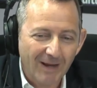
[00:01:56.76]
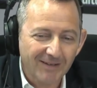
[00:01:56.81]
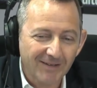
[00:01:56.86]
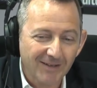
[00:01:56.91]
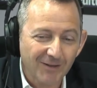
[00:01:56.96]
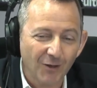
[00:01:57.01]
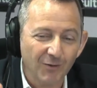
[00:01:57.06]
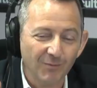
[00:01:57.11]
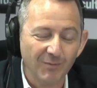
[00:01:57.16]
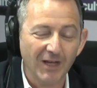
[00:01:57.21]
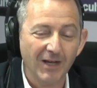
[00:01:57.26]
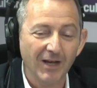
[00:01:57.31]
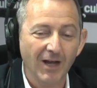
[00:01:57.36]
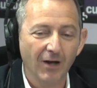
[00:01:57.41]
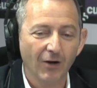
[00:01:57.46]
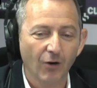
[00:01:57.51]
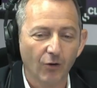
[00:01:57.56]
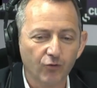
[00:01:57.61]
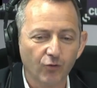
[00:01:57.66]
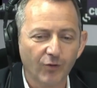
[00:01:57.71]
personne, mais
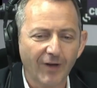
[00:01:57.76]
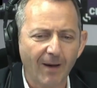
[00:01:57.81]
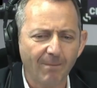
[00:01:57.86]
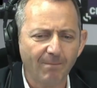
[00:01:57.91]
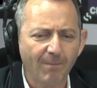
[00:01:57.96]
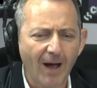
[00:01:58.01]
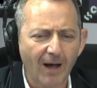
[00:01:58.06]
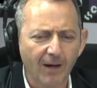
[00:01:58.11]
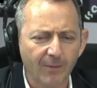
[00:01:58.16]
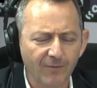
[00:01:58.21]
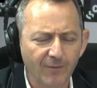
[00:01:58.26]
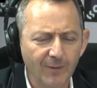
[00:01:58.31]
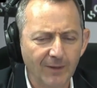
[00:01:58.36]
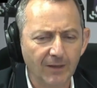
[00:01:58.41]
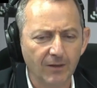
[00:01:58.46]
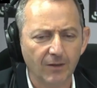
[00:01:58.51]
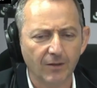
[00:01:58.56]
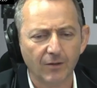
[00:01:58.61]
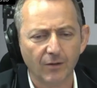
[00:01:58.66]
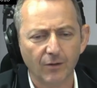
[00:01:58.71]
en tout cas,
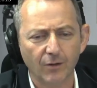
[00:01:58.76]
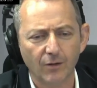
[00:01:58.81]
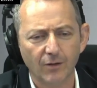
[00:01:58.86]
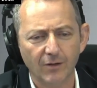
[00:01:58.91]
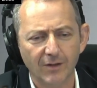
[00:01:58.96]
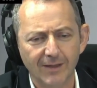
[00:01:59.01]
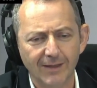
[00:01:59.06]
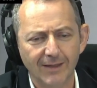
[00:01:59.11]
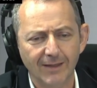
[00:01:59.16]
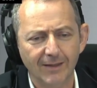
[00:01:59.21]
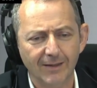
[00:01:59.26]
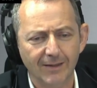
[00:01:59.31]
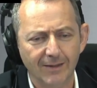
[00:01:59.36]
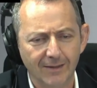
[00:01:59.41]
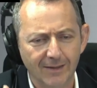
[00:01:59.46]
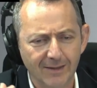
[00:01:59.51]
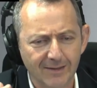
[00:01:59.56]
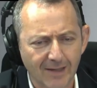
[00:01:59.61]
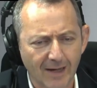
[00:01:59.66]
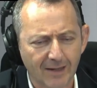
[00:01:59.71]
parmi euh,
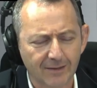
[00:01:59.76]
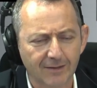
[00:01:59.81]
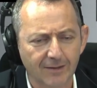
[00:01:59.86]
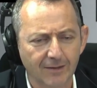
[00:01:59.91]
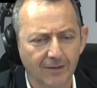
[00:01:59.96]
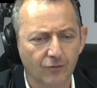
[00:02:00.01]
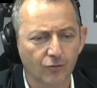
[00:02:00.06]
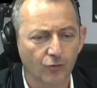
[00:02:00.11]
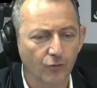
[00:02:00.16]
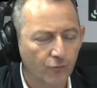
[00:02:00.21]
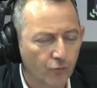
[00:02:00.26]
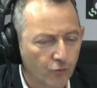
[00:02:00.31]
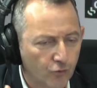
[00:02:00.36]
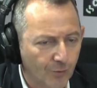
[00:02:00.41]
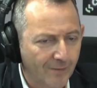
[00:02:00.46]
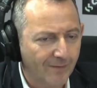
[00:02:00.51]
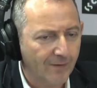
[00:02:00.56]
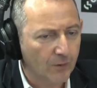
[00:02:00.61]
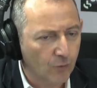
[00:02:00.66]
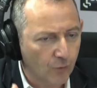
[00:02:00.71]
les, artistes que vous
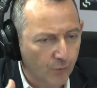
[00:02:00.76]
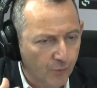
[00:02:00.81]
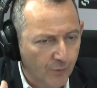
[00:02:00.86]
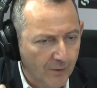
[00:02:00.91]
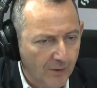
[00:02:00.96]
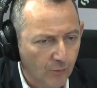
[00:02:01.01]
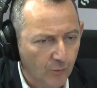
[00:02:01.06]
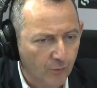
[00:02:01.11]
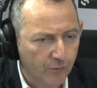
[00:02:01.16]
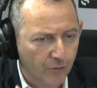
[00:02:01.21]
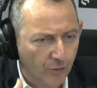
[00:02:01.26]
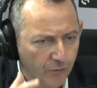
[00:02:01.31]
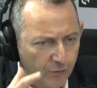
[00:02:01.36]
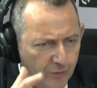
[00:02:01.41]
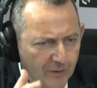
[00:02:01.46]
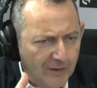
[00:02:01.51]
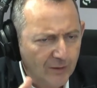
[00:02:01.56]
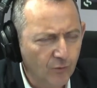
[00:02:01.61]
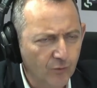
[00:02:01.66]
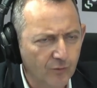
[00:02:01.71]
suivez depuis longtemps,
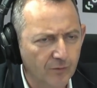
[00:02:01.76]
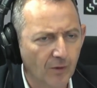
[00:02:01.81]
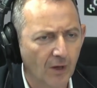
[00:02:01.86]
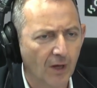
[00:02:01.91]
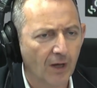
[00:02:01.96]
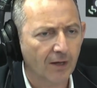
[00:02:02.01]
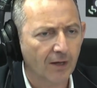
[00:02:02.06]
donnez-nous